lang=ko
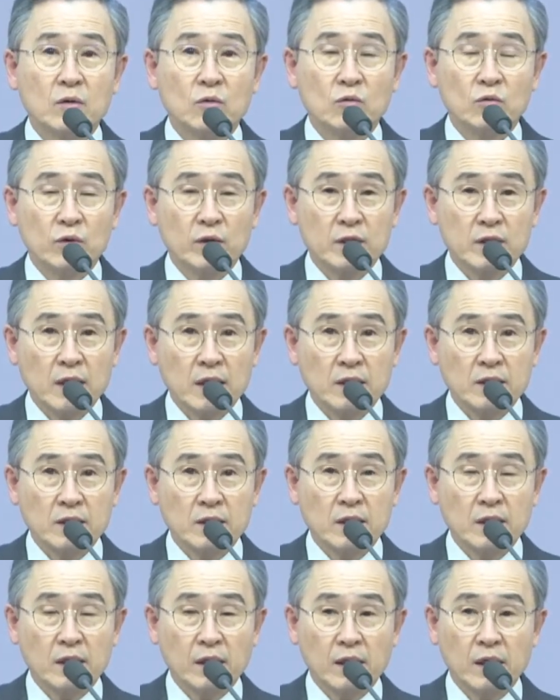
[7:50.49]
우리
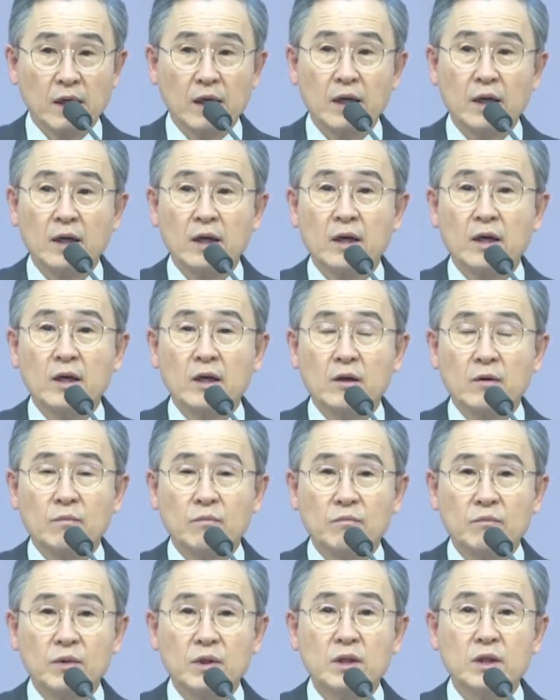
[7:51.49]
자녀들에게
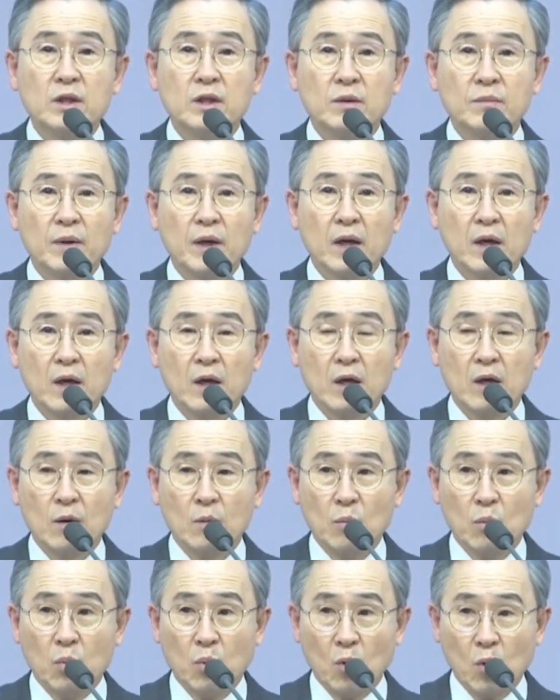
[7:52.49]
믿음의
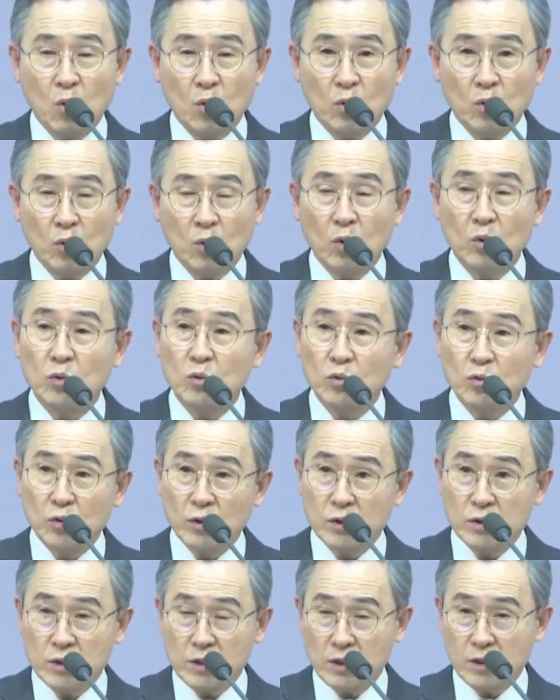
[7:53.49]
복으로
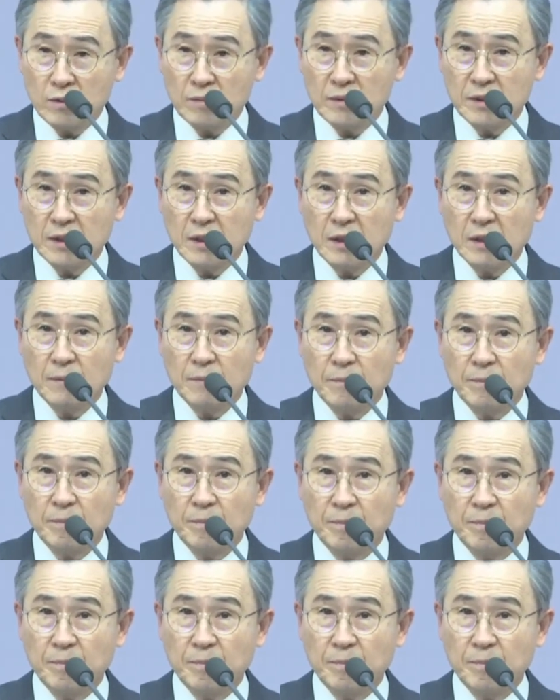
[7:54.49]
누려질 겁니다.